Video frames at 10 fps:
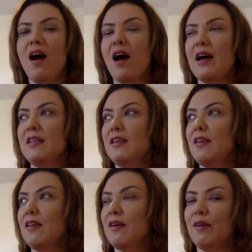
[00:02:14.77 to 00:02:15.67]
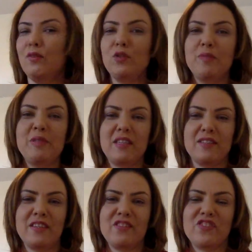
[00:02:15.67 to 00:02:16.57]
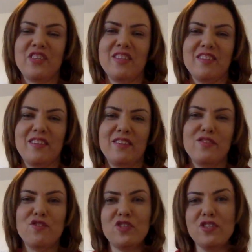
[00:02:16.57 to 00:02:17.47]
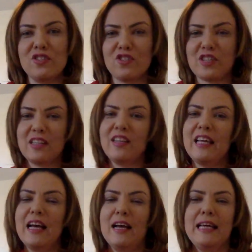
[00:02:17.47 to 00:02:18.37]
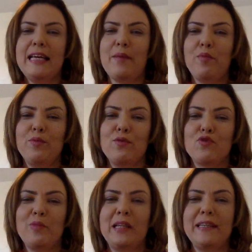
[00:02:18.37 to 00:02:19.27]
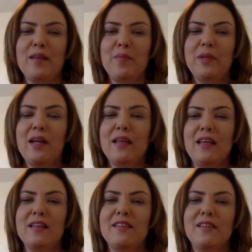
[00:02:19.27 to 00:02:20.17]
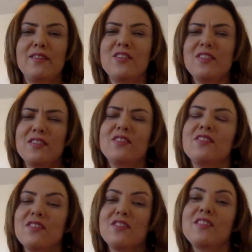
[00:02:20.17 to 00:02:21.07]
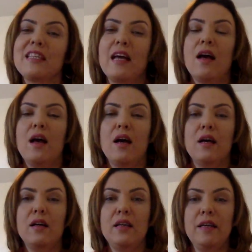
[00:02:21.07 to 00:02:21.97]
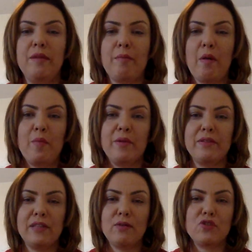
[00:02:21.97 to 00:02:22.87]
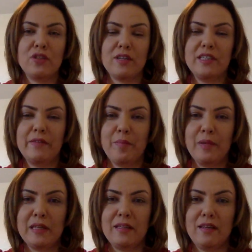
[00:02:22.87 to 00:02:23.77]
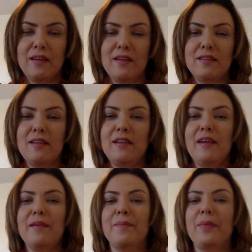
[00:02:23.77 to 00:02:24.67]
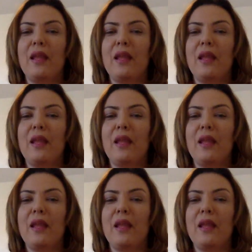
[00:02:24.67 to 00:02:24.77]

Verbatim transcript: они э, носят без конца джинсы, джинсы, штаны. И я помню, тоже молодая была, и я носила джинсы, джинсы, джинсы. И мне мама привезла очень красивое платье из Англии.